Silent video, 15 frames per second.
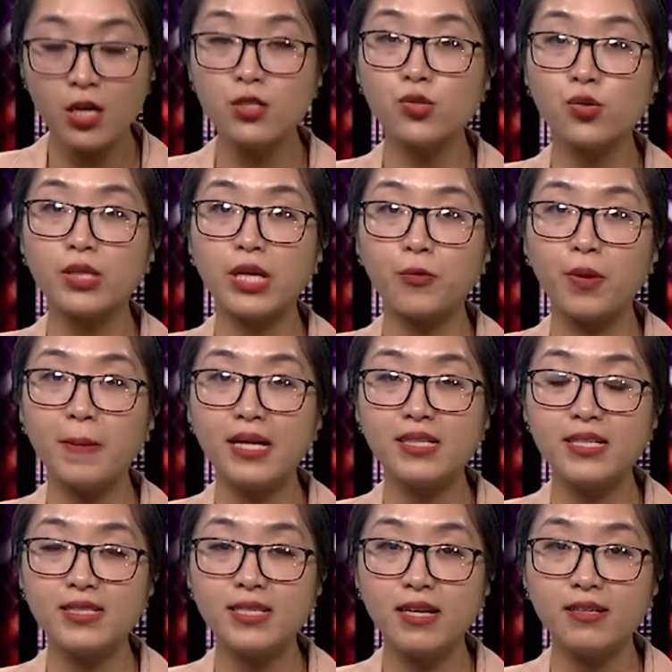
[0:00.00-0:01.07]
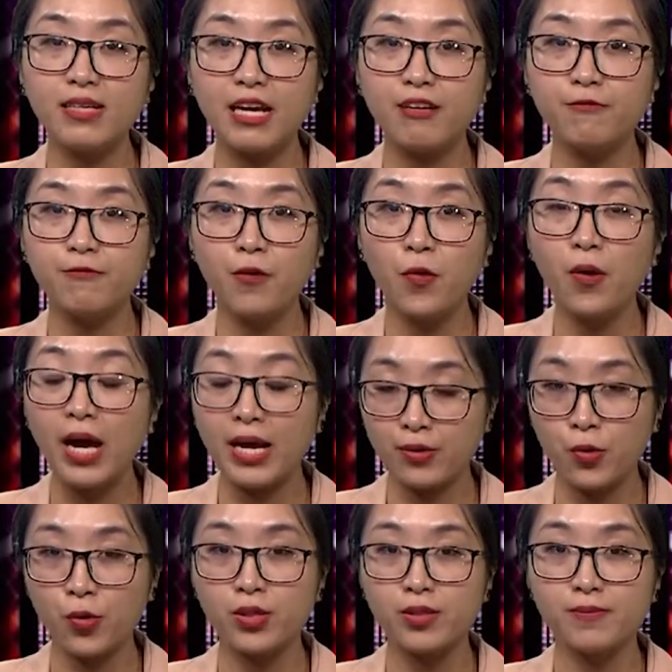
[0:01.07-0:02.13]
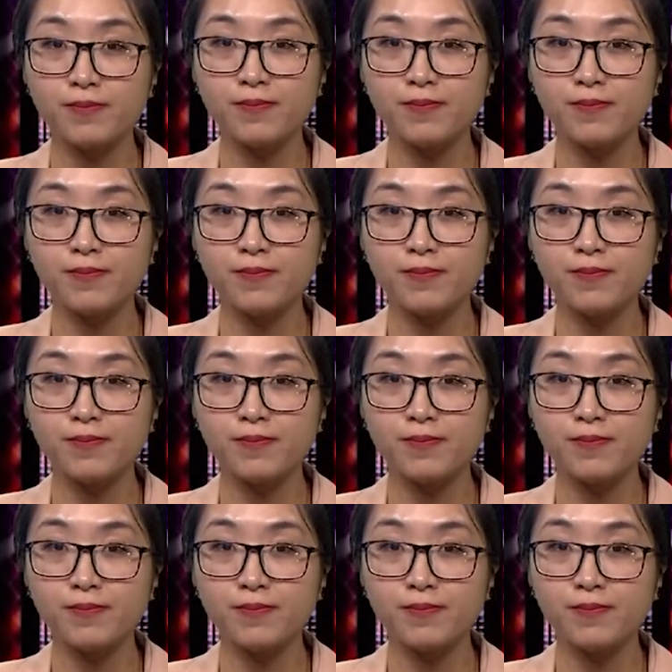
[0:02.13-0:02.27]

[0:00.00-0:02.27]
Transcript: Chủ tịch Ủy ban nhân dân thành phố Hà Nội.